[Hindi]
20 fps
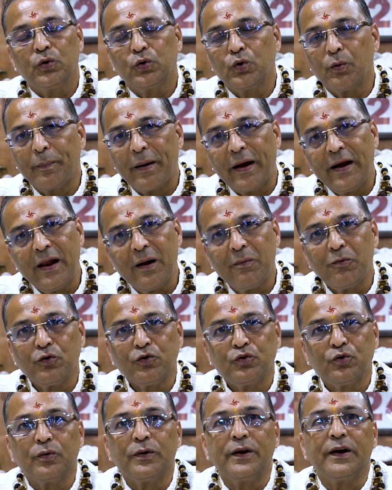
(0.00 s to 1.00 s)
तो पहले हम लोग
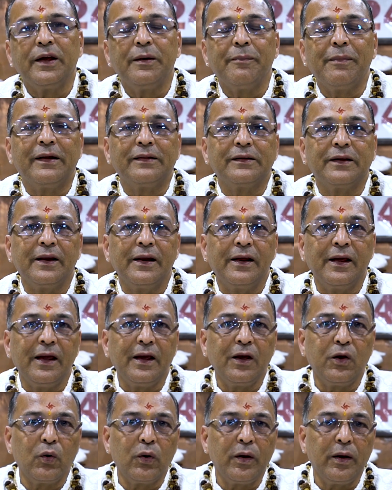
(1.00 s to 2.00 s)
शुक्र की बात करेंगे
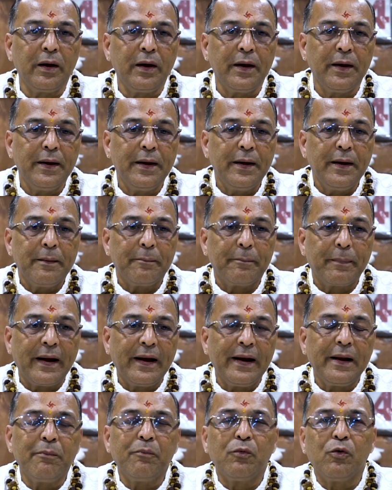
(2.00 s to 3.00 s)
क्योंकि
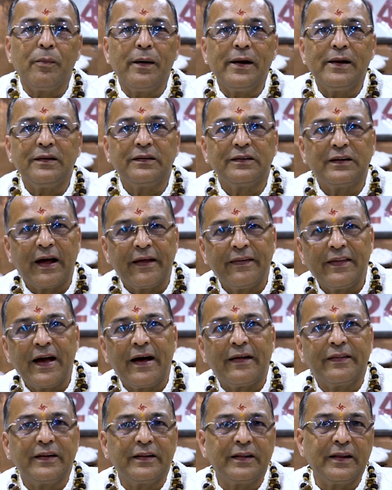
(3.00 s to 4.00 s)
पहले मोबाइल सादे
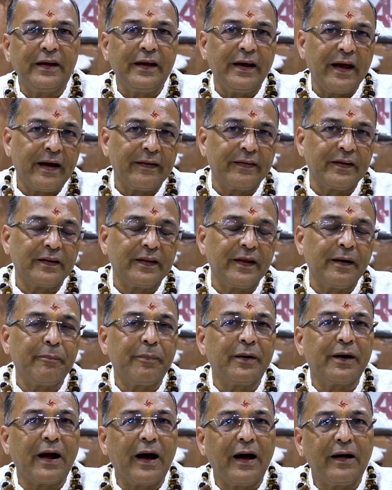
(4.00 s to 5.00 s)
आते थे ये आते थे
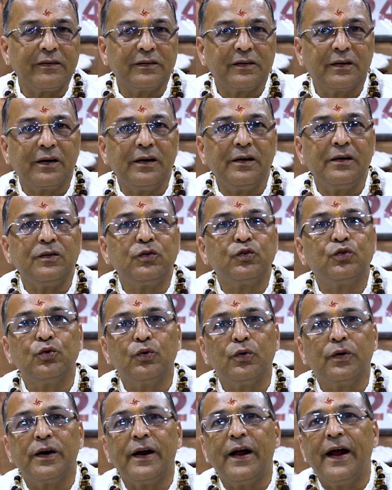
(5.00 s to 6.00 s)
पर आजकल
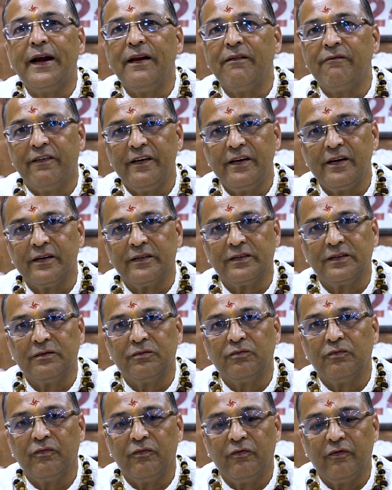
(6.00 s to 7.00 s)
शुक्र यानी वीनस
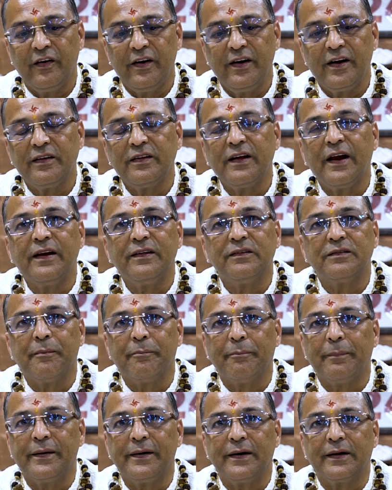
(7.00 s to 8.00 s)
वीनस यानी
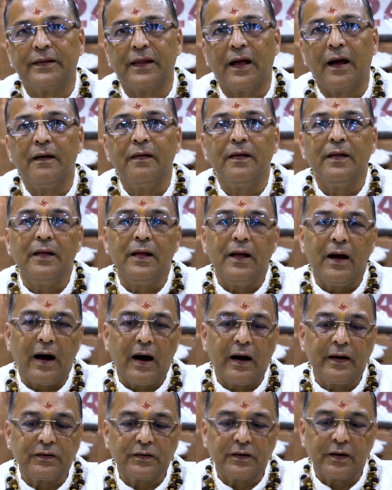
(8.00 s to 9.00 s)
संपन्नता
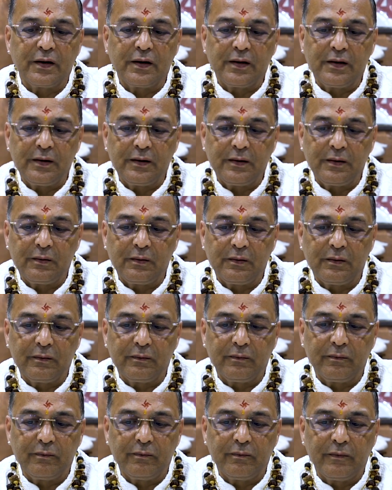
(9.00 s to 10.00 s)
आजकल
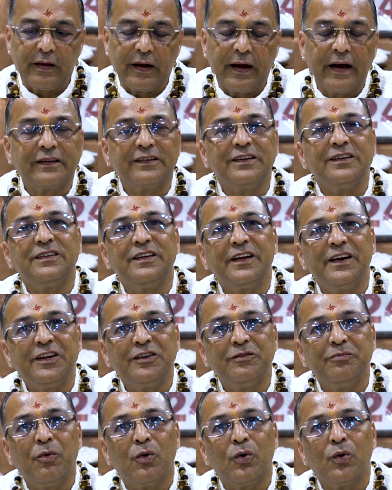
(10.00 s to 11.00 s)

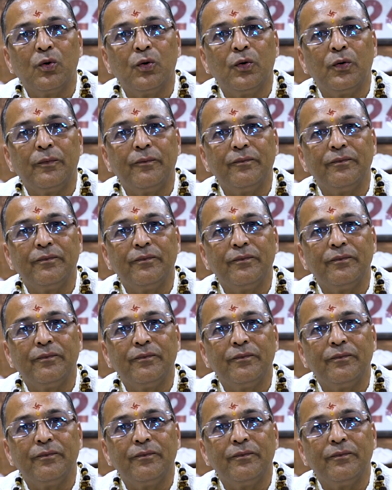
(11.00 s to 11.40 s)
एक्सेसरीज बोलो